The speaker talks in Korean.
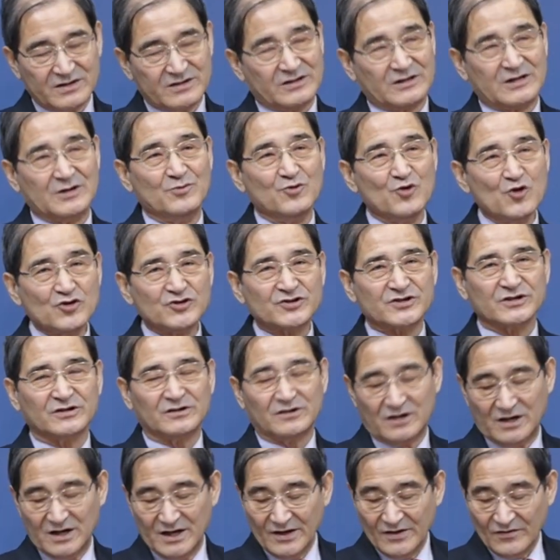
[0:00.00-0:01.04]

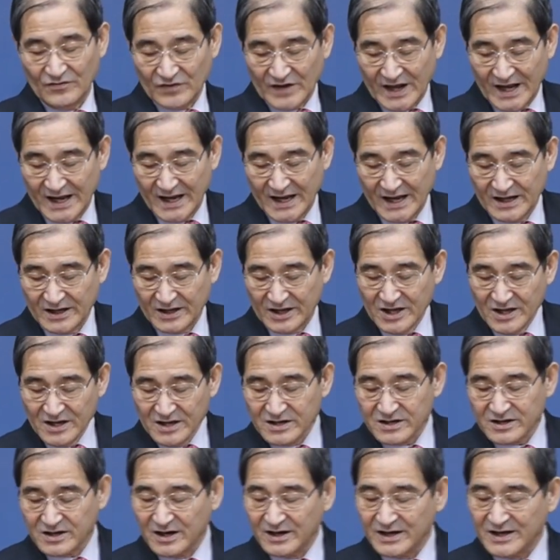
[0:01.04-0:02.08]
그럼으로써 내
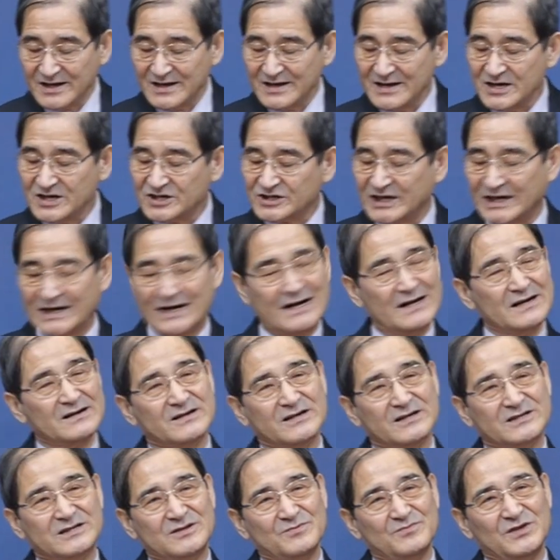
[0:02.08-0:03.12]
인격이
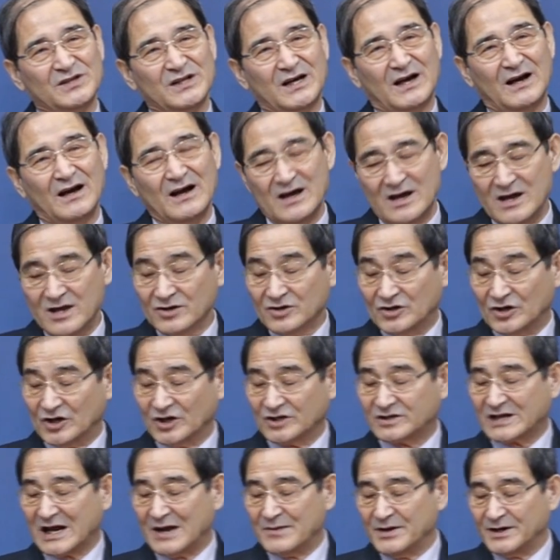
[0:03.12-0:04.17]
살아날 것입니다.
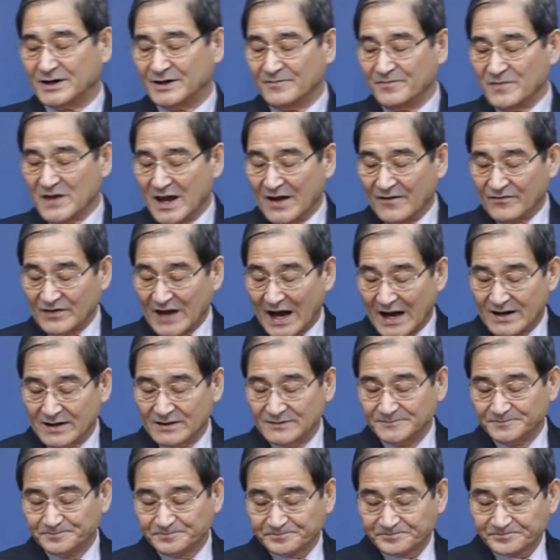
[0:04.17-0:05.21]
그렇다면
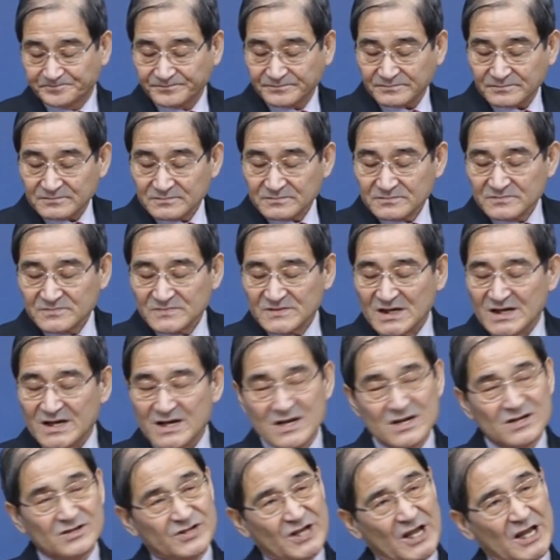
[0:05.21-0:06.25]
나는
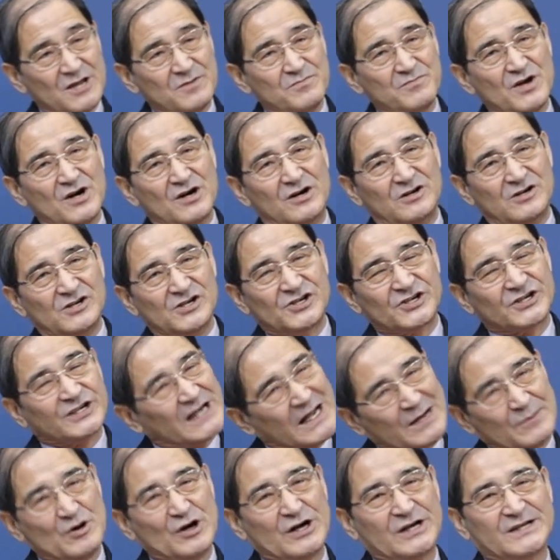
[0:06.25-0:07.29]
생명을
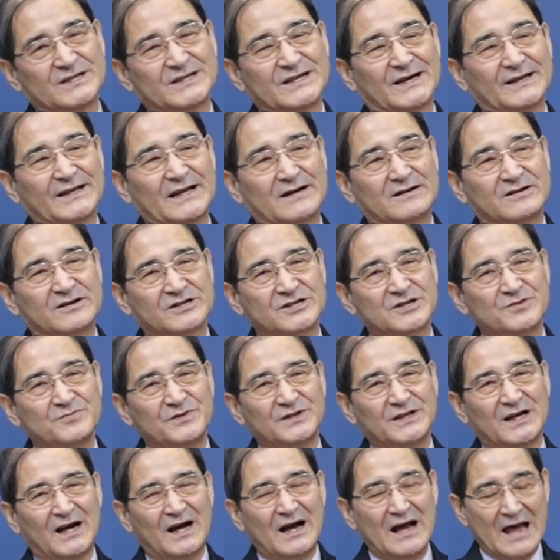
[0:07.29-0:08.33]
사모하는 자가 될
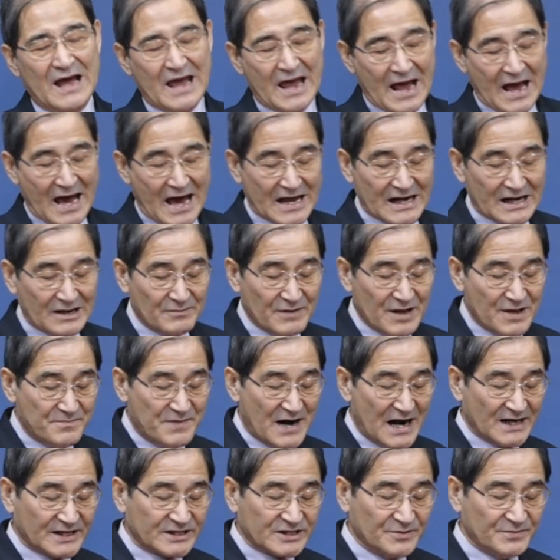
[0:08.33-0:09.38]
것입니다. 하나님의
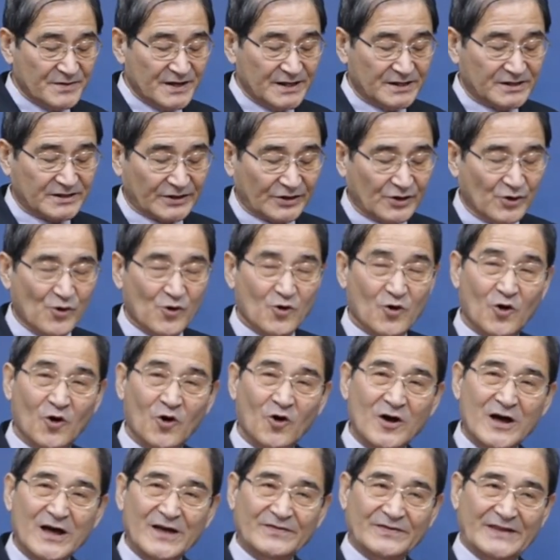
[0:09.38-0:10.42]
말씀이
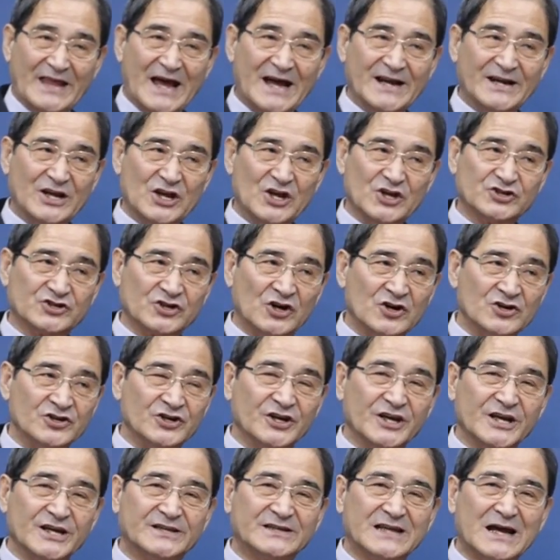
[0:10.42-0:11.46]
들어오고 내 안에
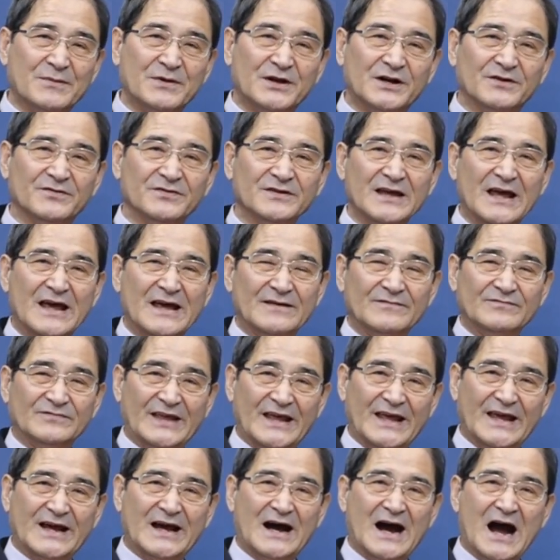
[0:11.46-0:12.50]
성령이 있다면
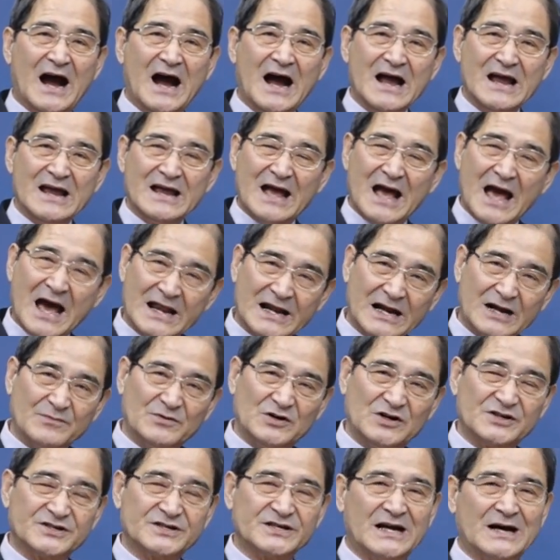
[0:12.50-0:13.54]
내가
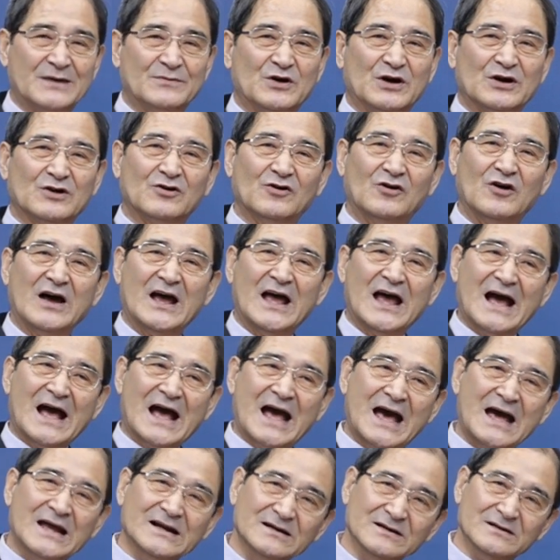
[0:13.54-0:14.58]
하나님을 사모하고
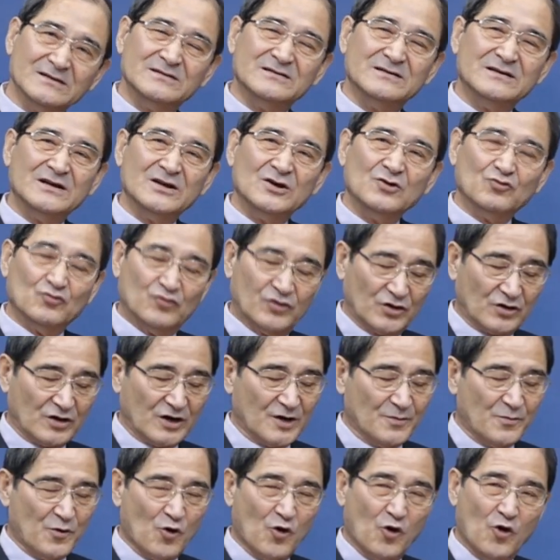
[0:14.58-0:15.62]
하늘을
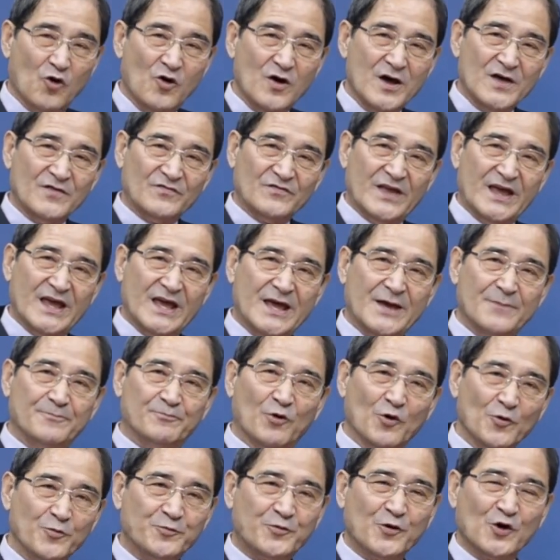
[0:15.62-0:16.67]
우러러보고 내
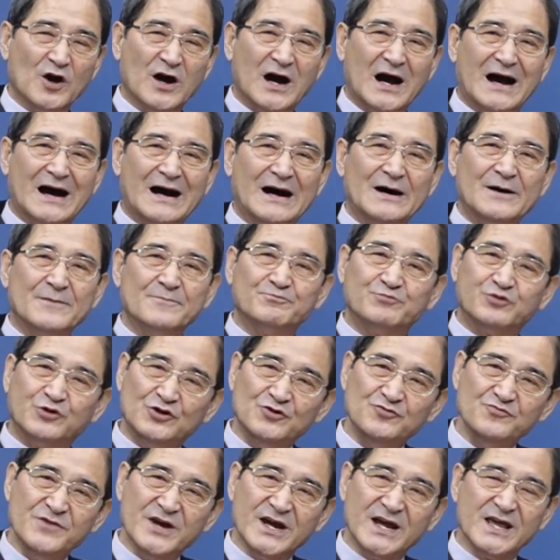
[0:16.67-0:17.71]
목표가
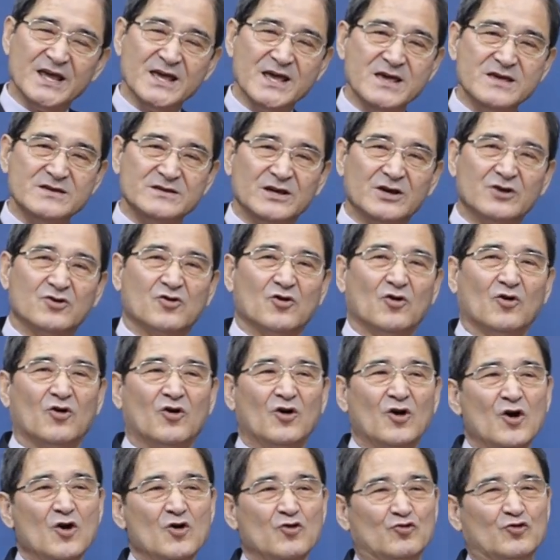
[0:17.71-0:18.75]
분명히 있고